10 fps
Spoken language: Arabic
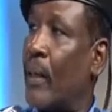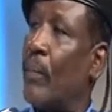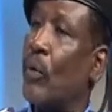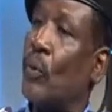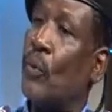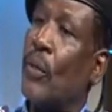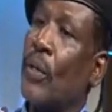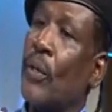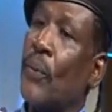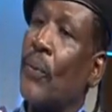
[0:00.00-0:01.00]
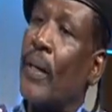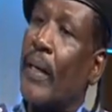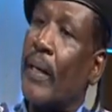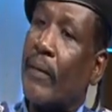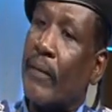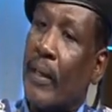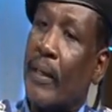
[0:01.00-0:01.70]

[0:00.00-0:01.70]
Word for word: عندنا العلاج بالليزر من